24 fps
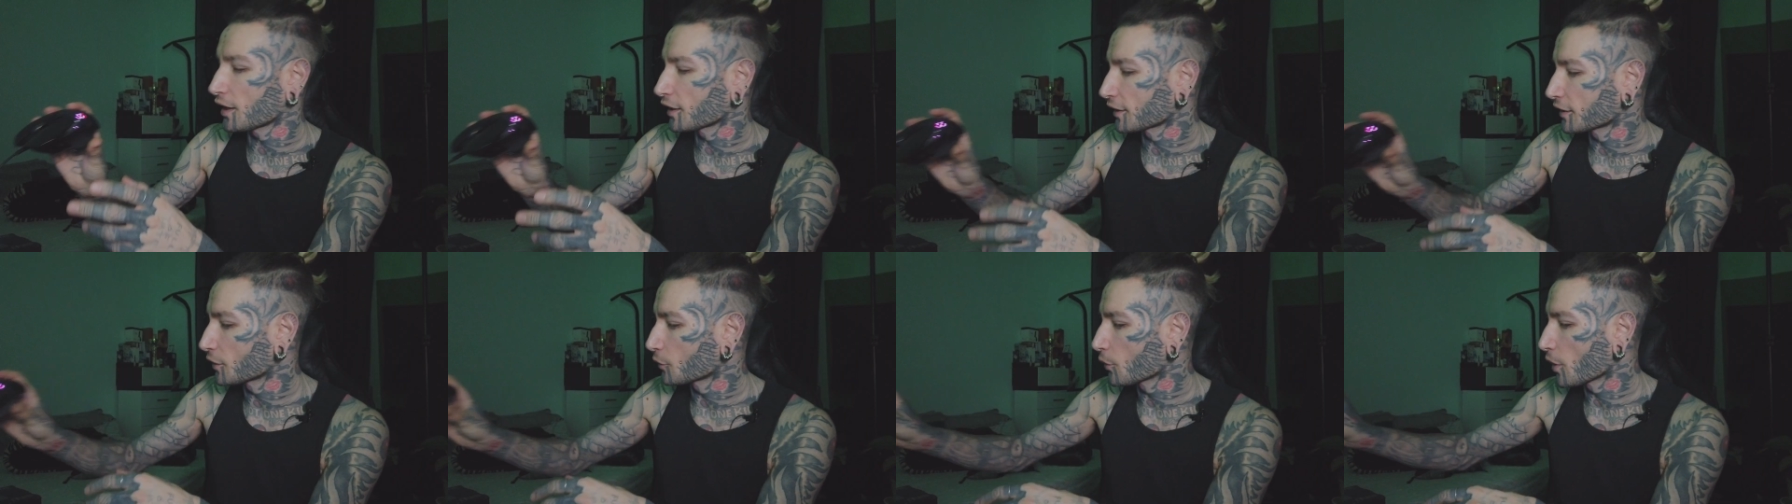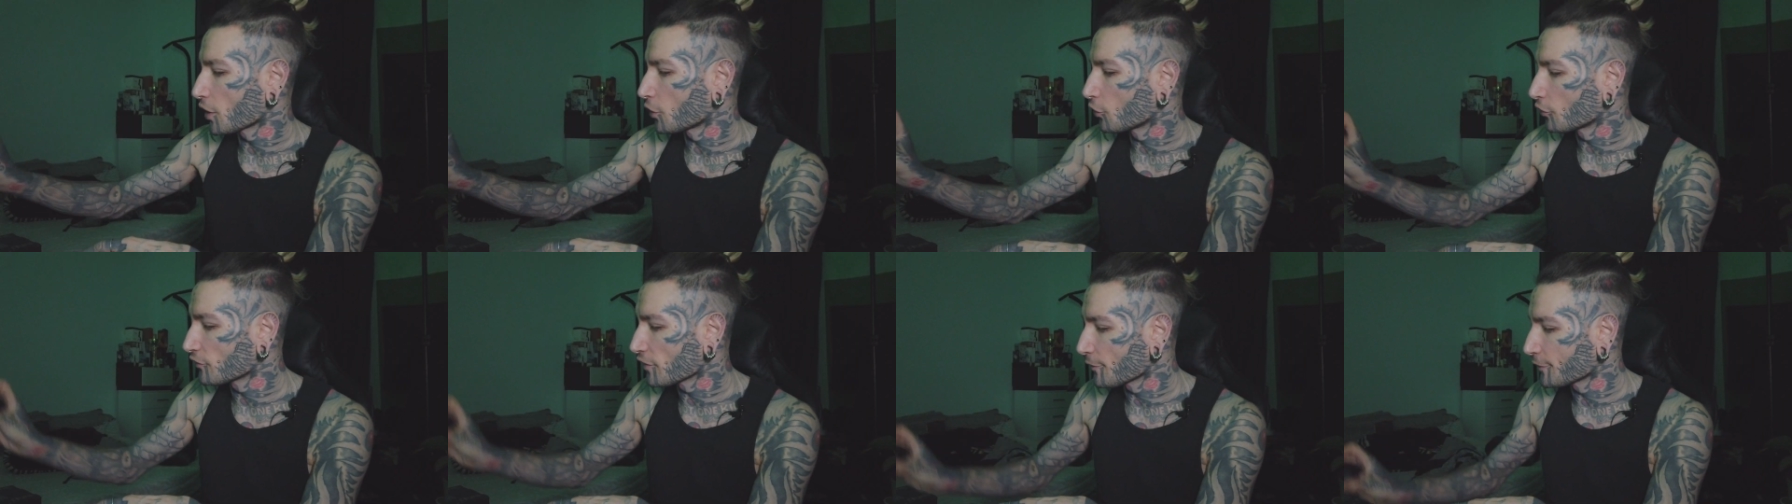Anche
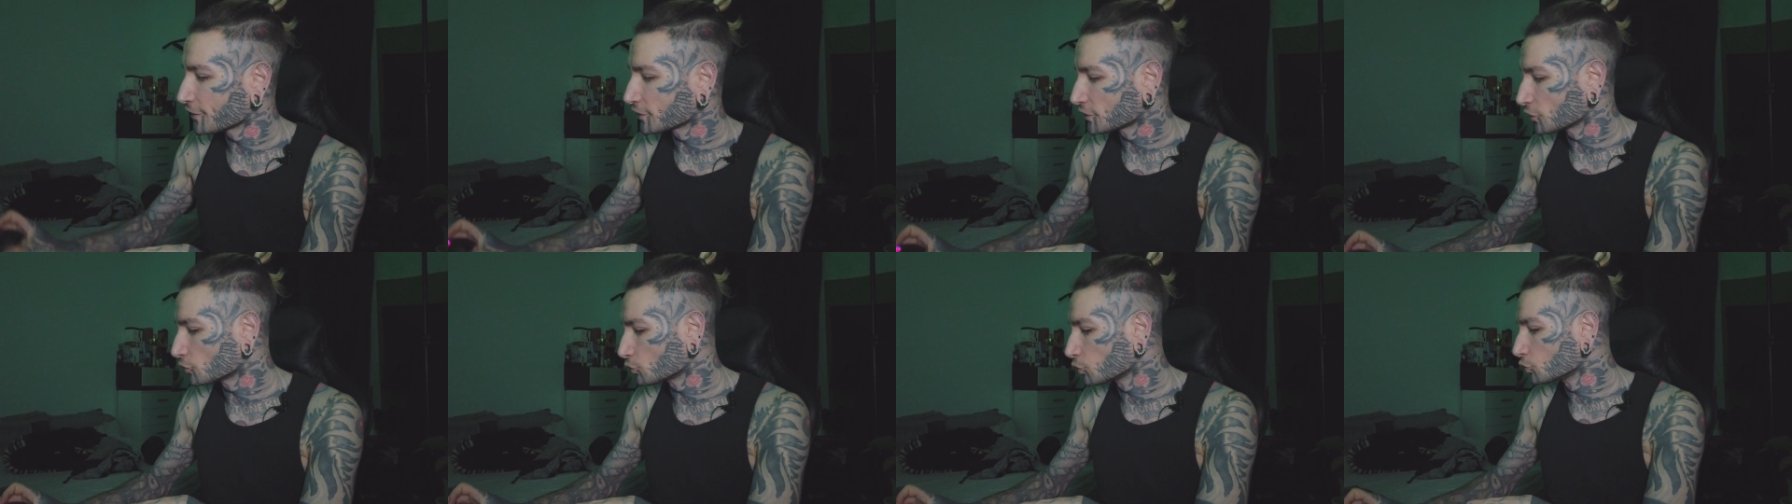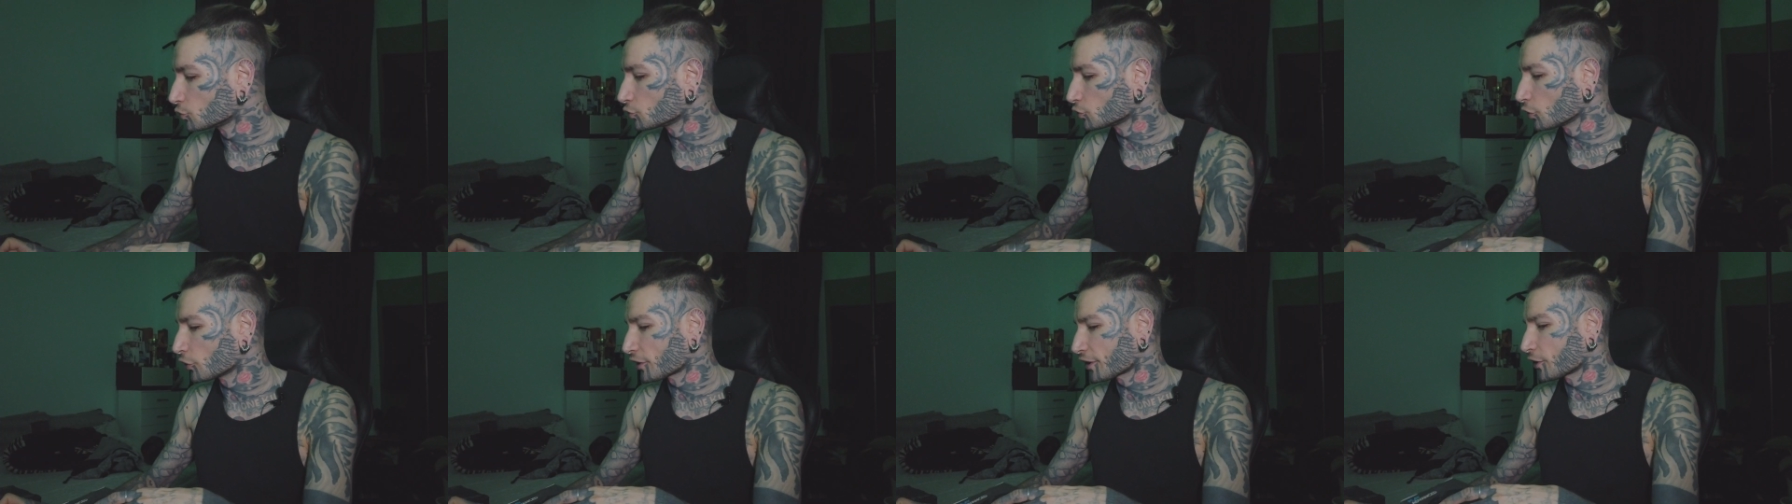quello ovviamente
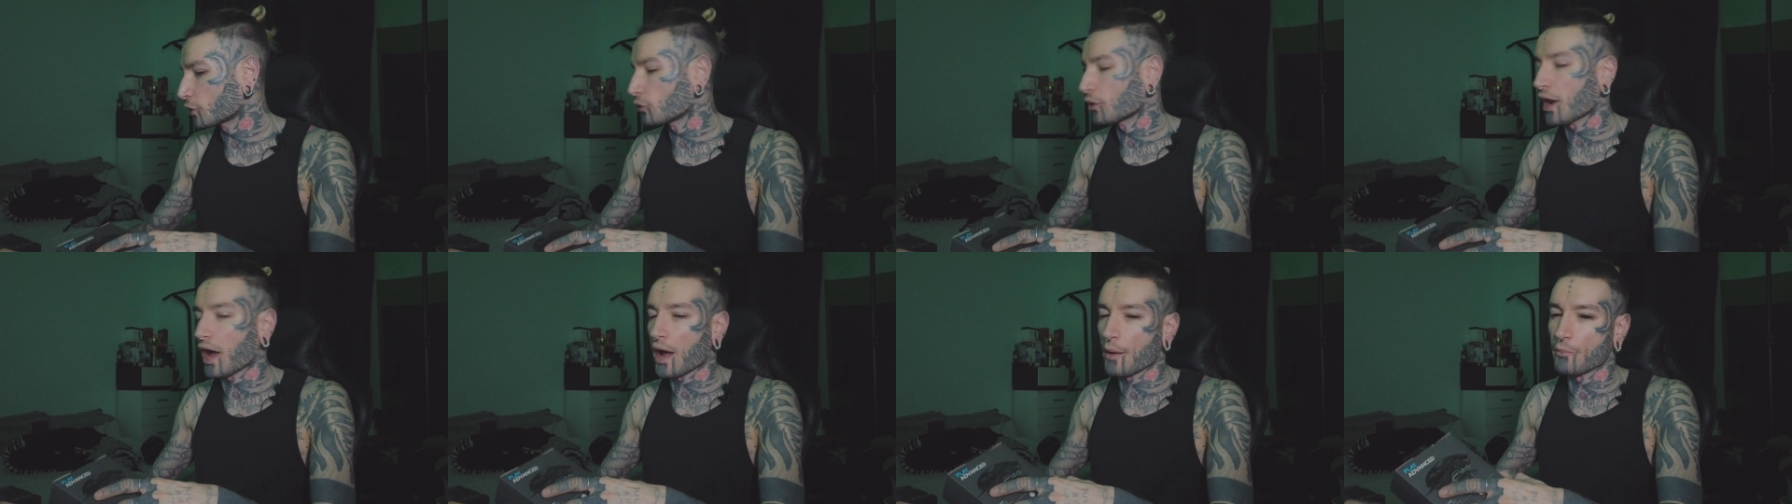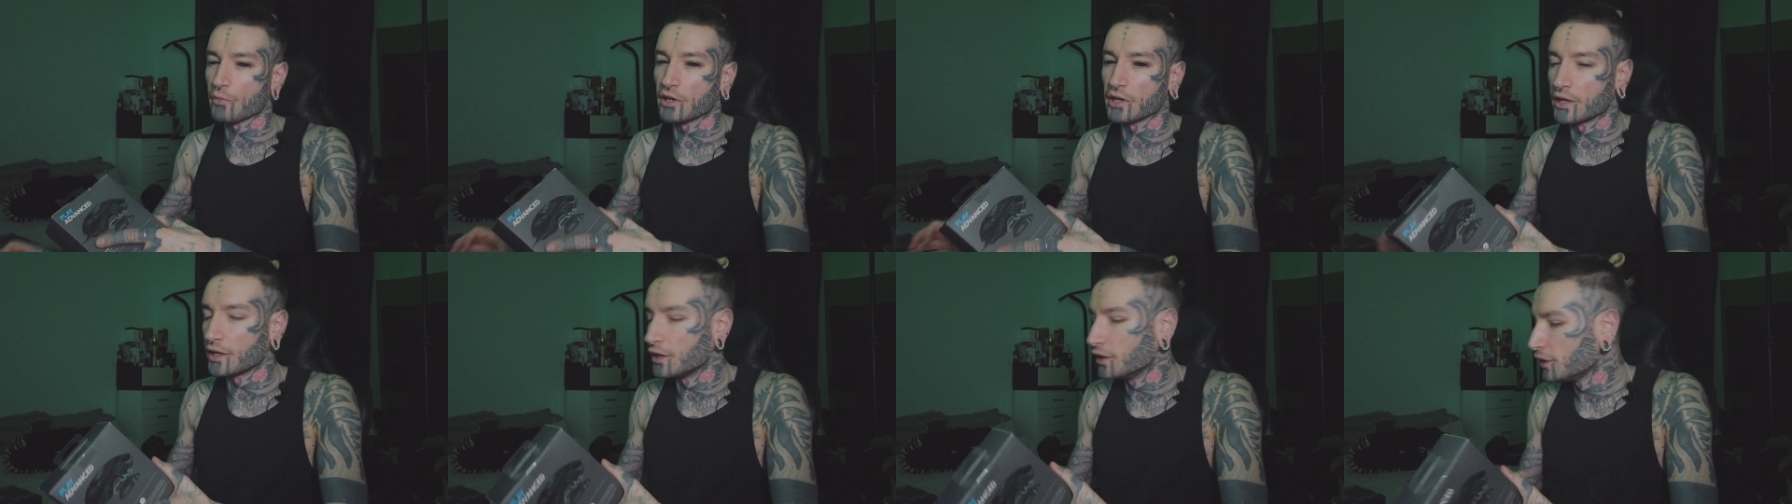tutto
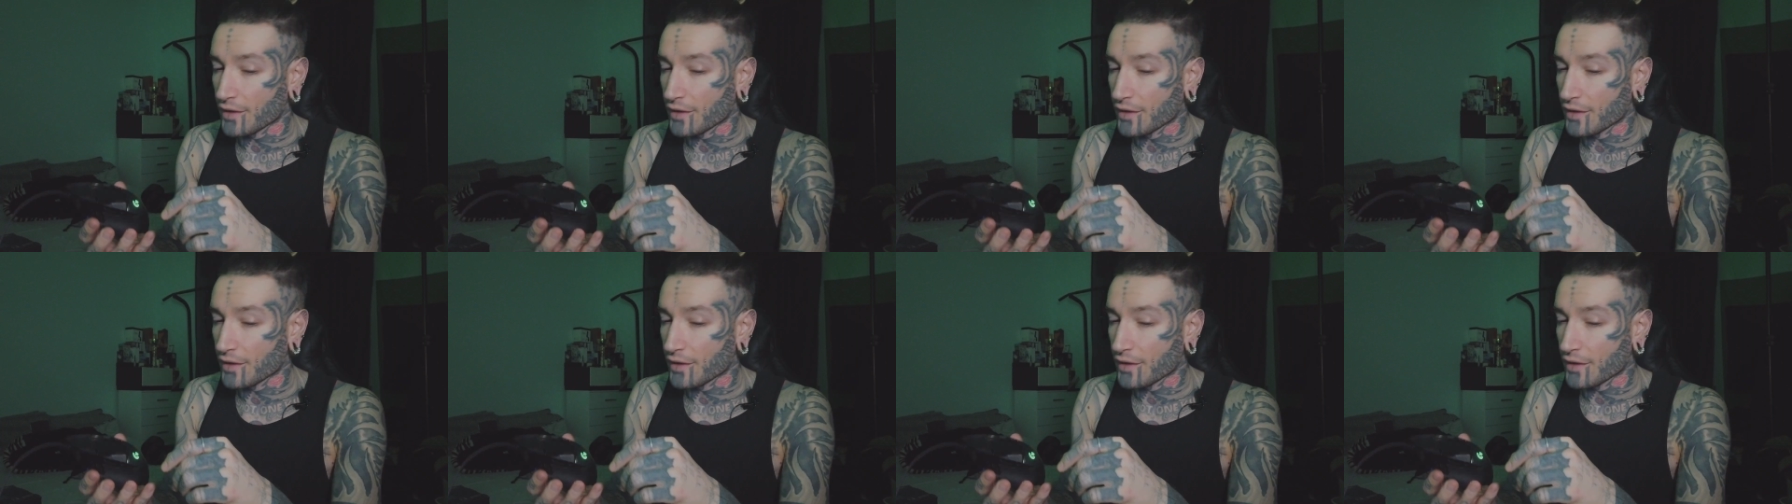regolabile.